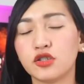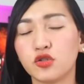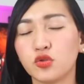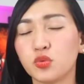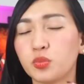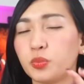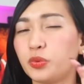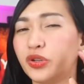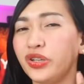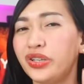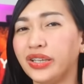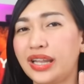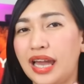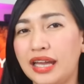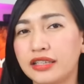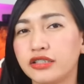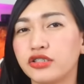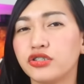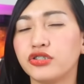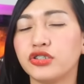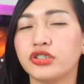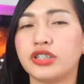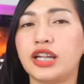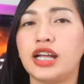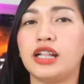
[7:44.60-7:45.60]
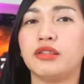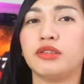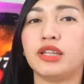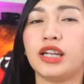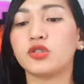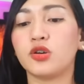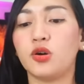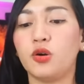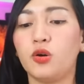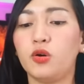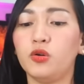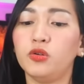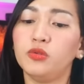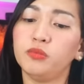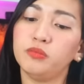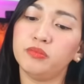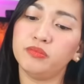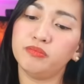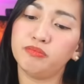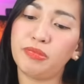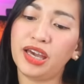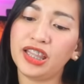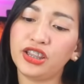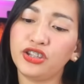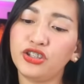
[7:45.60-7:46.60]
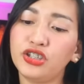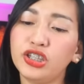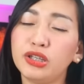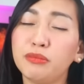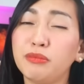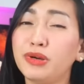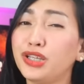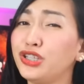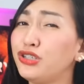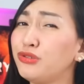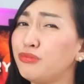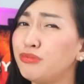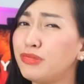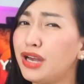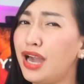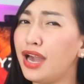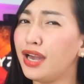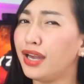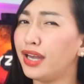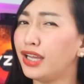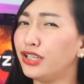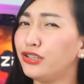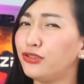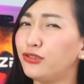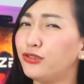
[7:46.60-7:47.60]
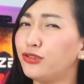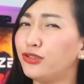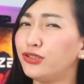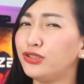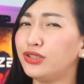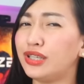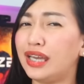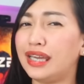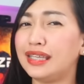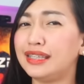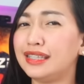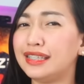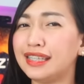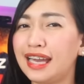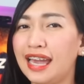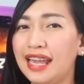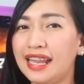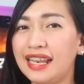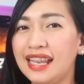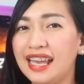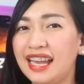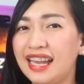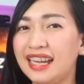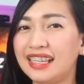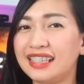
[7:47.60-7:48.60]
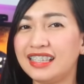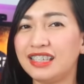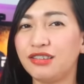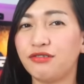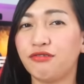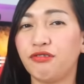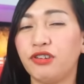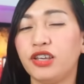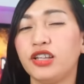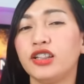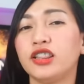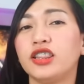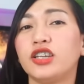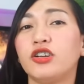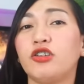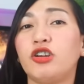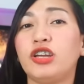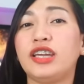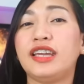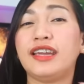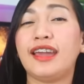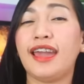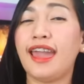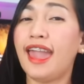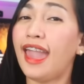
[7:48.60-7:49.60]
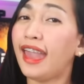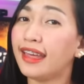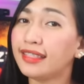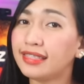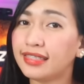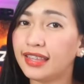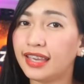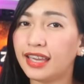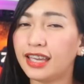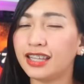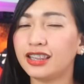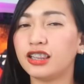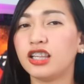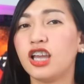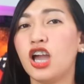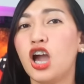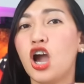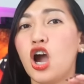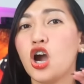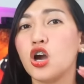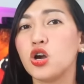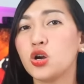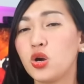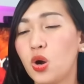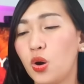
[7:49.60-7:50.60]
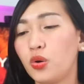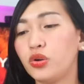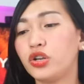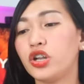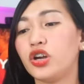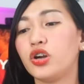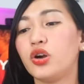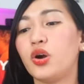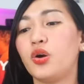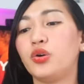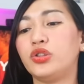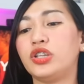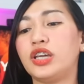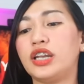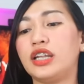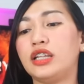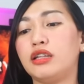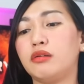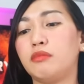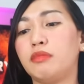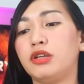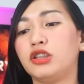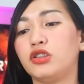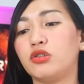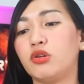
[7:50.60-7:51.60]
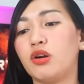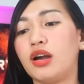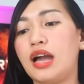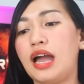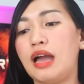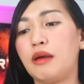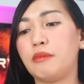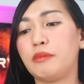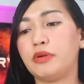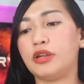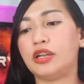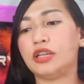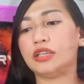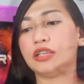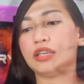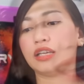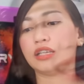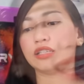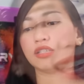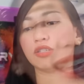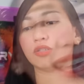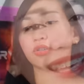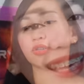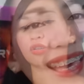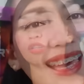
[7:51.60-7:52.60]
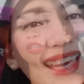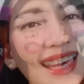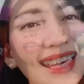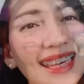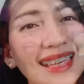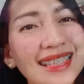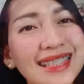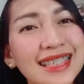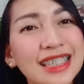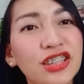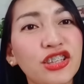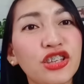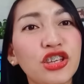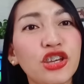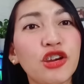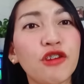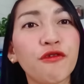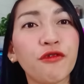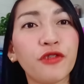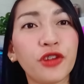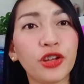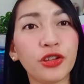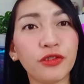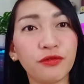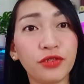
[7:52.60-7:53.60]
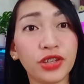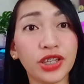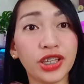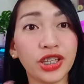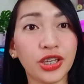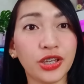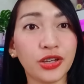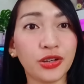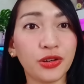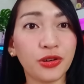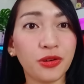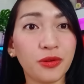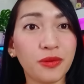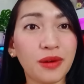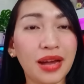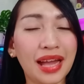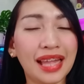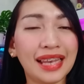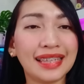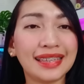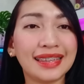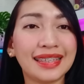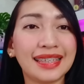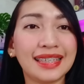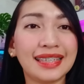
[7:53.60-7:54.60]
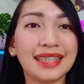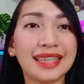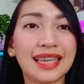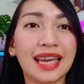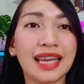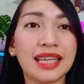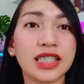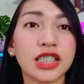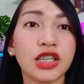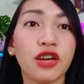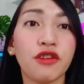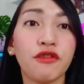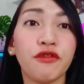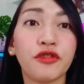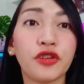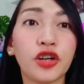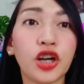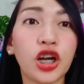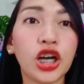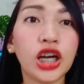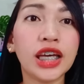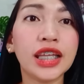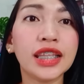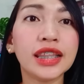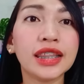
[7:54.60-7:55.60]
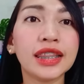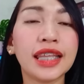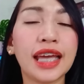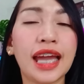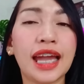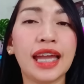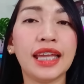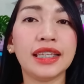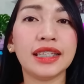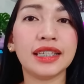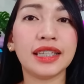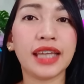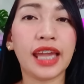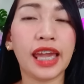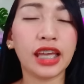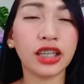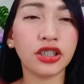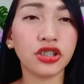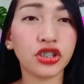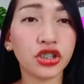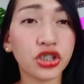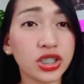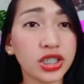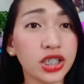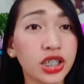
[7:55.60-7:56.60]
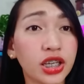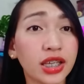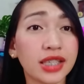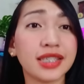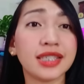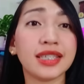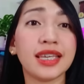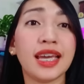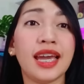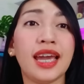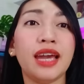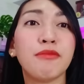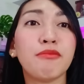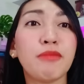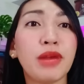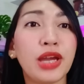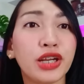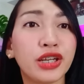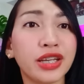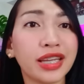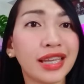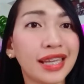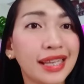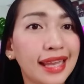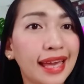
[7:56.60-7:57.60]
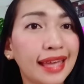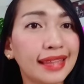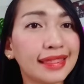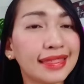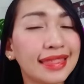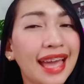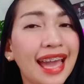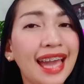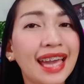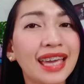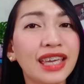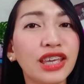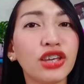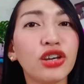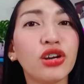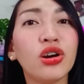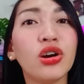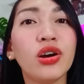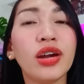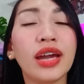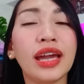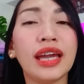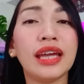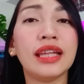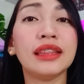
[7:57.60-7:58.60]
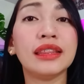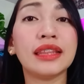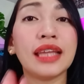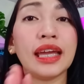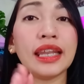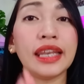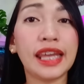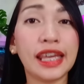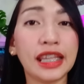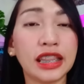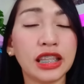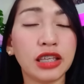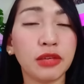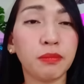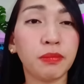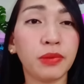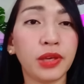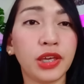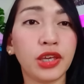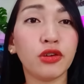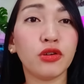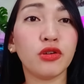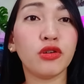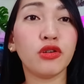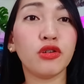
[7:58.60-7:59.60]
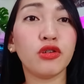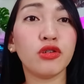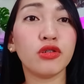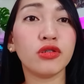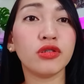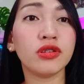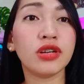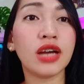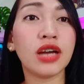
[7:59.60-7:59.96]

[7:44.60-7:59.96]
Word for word: super natural. So kung bet nyo naman yung mga ganun na hindi na kailangan i-filter, i-edit, go na go na rin naman tong camera niya. So, hey guys, ito yung front video quality niya sa front and HD kasi may ring light tayo and 1080p yung